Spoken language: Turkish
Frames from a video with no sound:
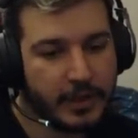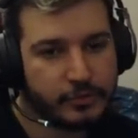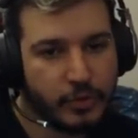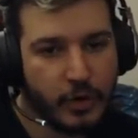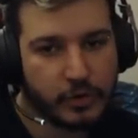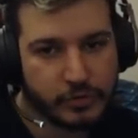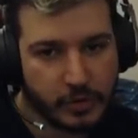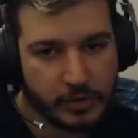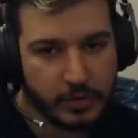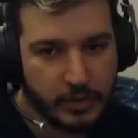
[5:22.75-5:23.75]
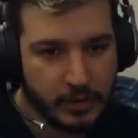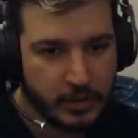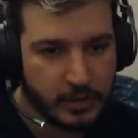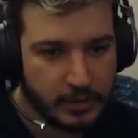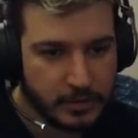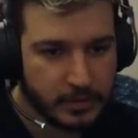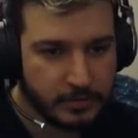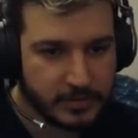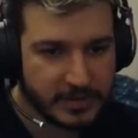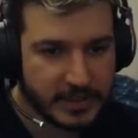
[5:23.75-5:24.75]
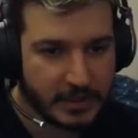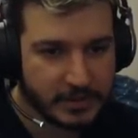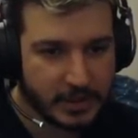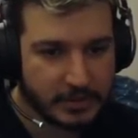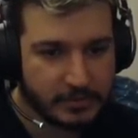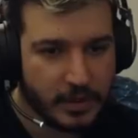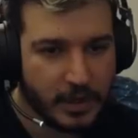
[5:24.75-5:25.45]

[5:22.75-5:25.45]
Çok zor. Pızık atacak şimdi.